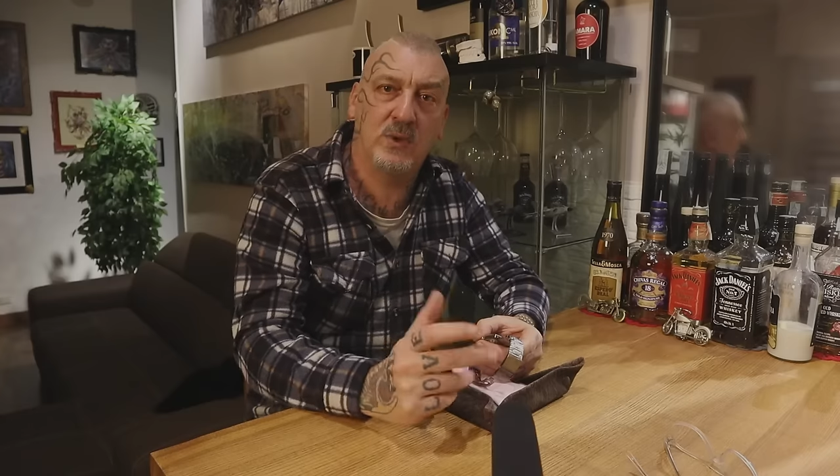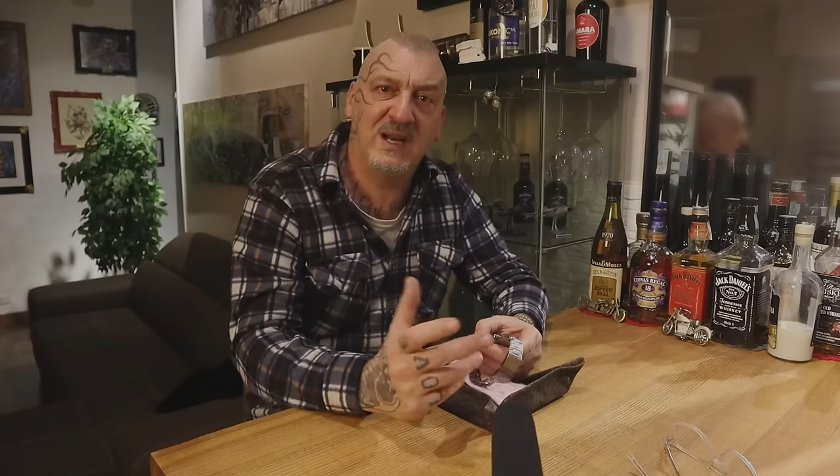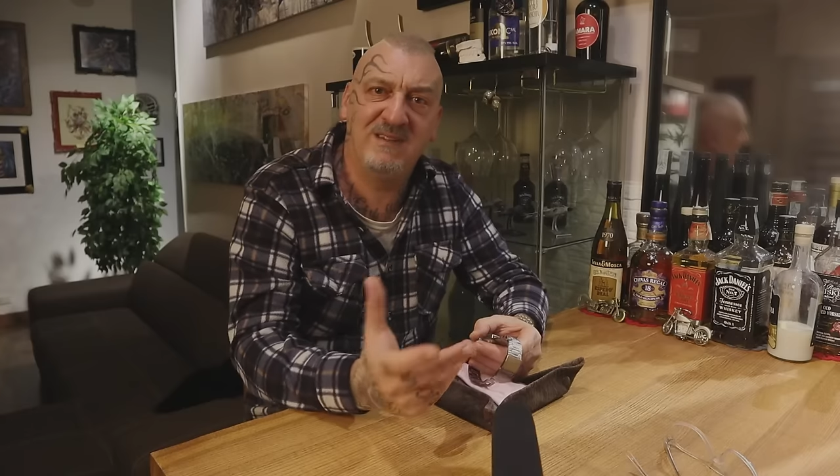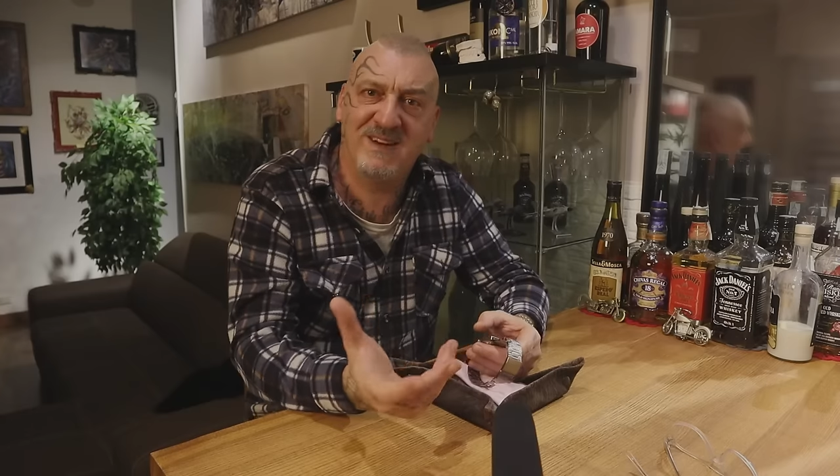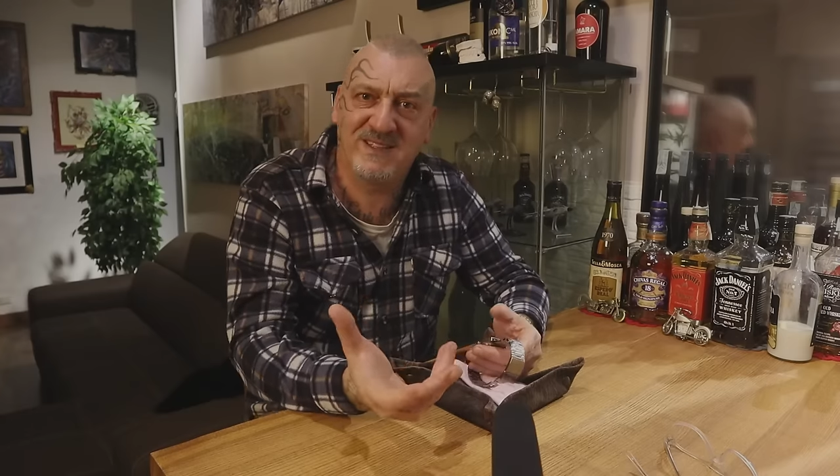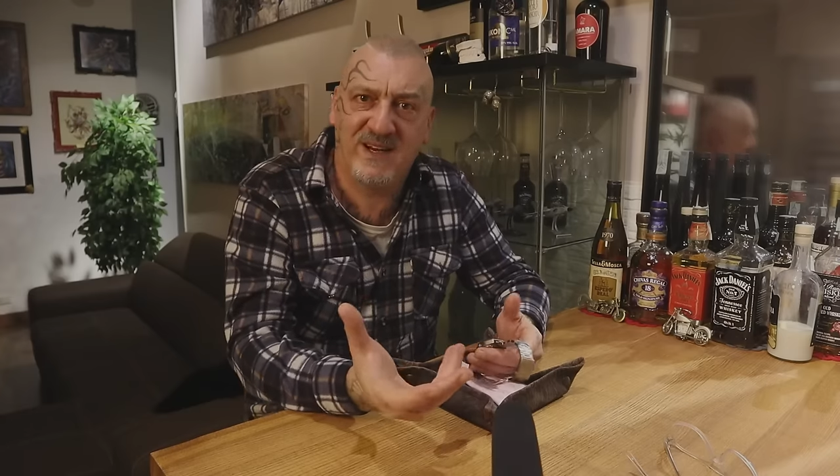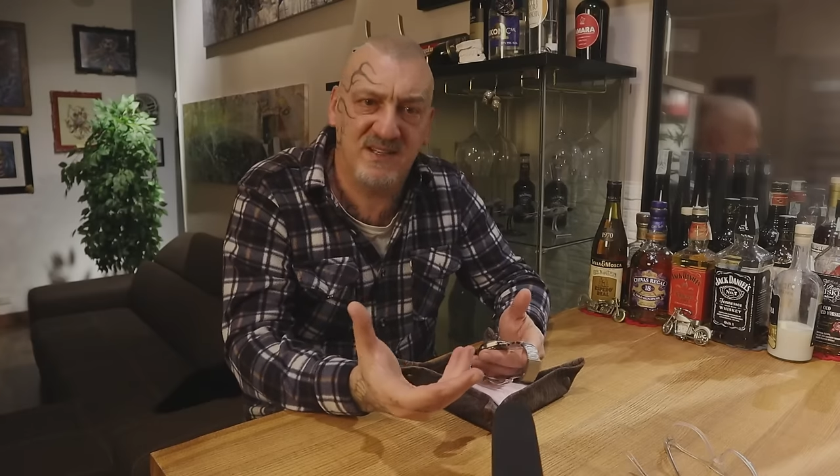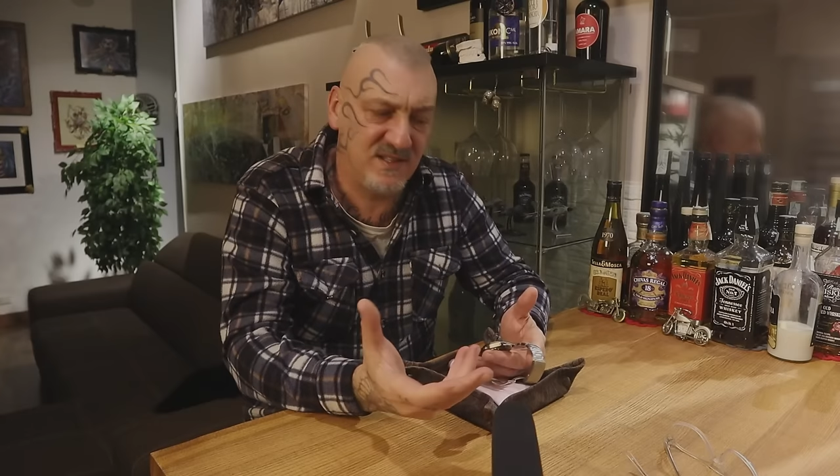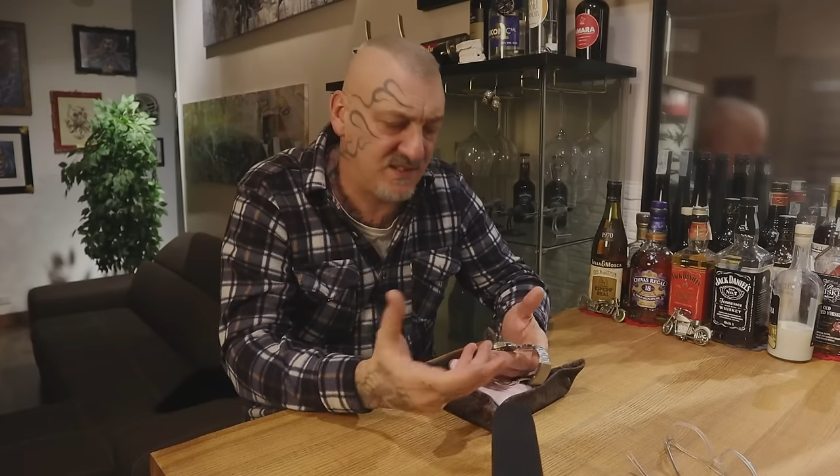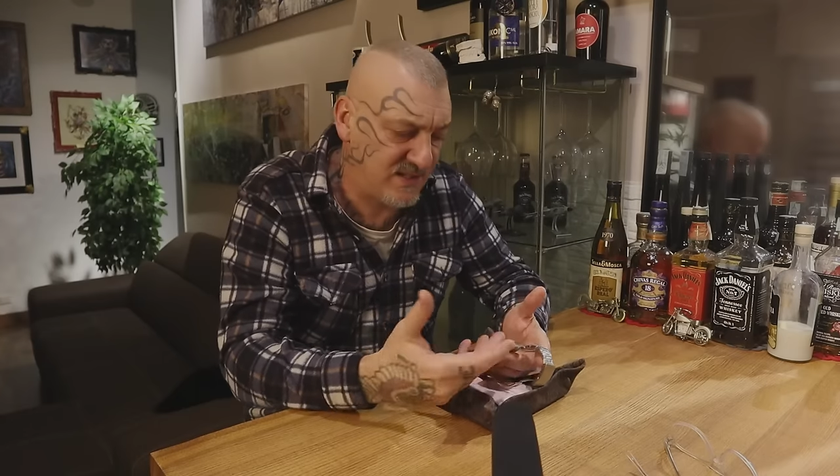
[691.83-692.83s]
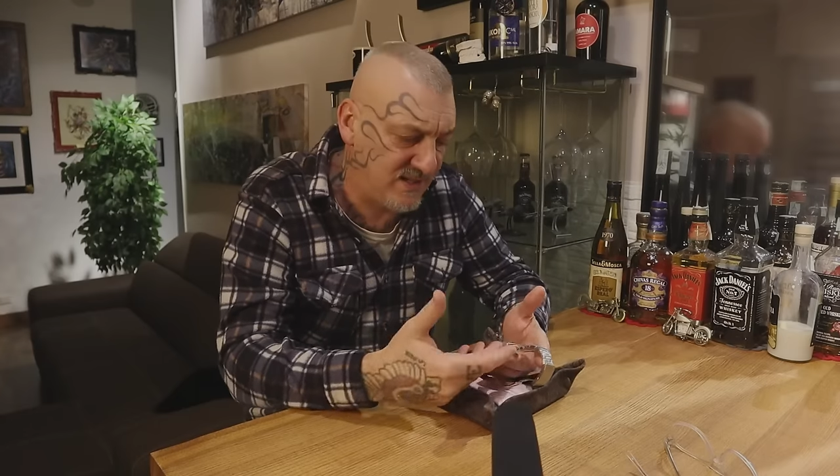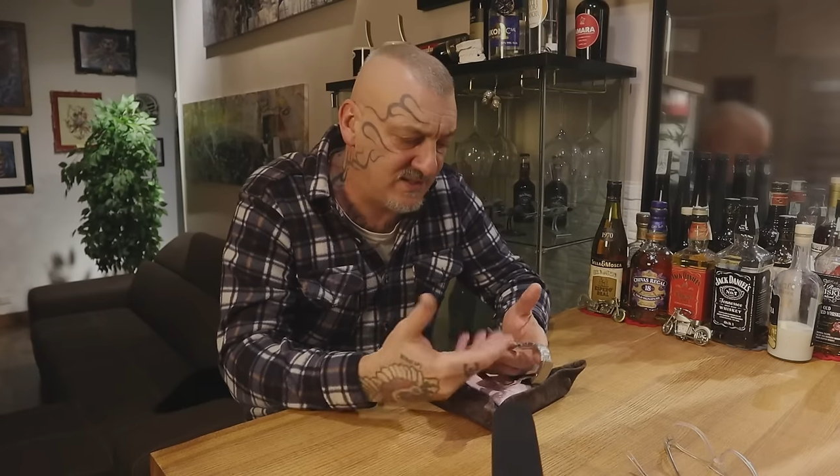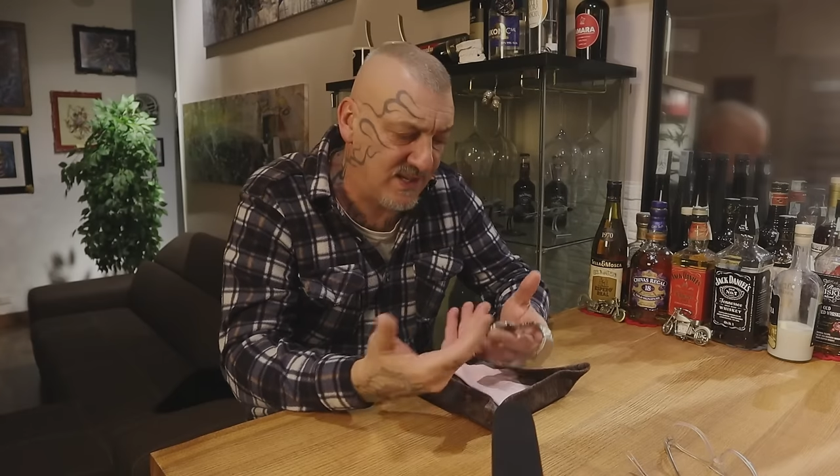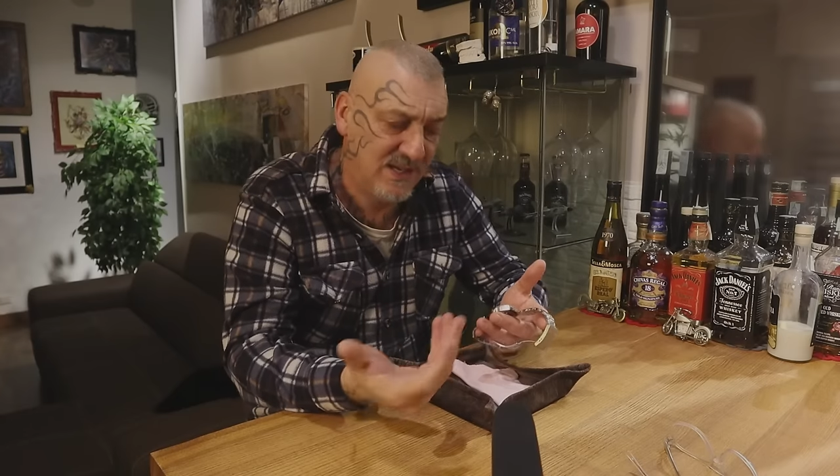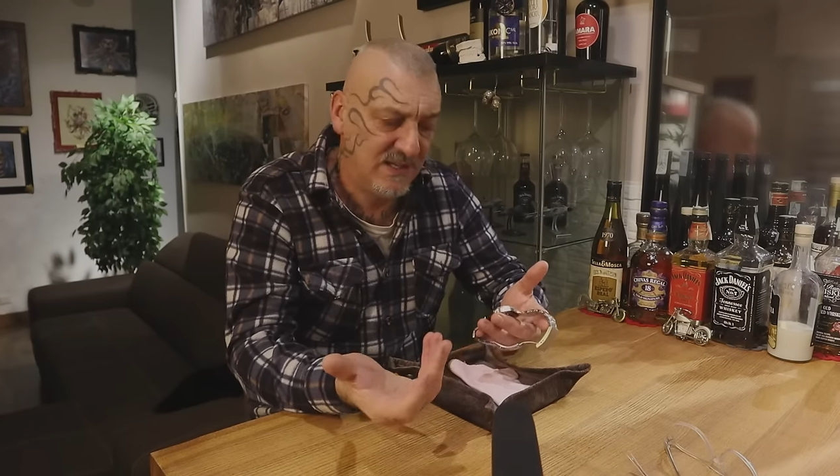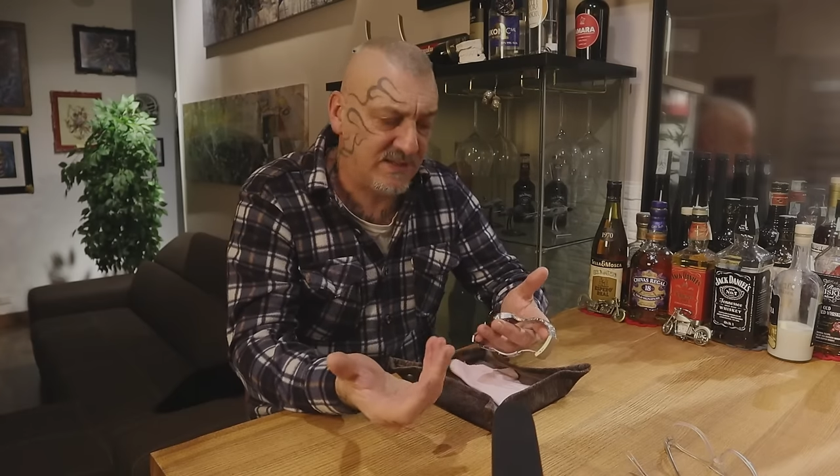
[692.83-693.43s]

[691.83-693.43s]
con elevata resistenza,